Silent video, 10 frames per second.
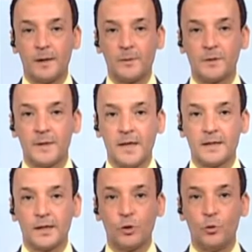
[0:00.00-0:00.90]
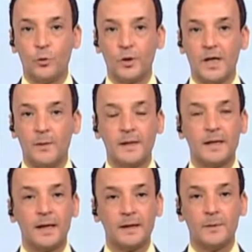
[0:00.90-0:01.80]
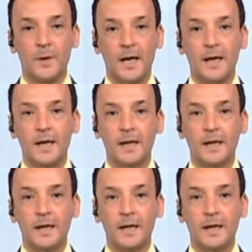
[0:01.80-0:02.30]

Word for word: باسم رئاسة الجمهورية بأن الاجتماع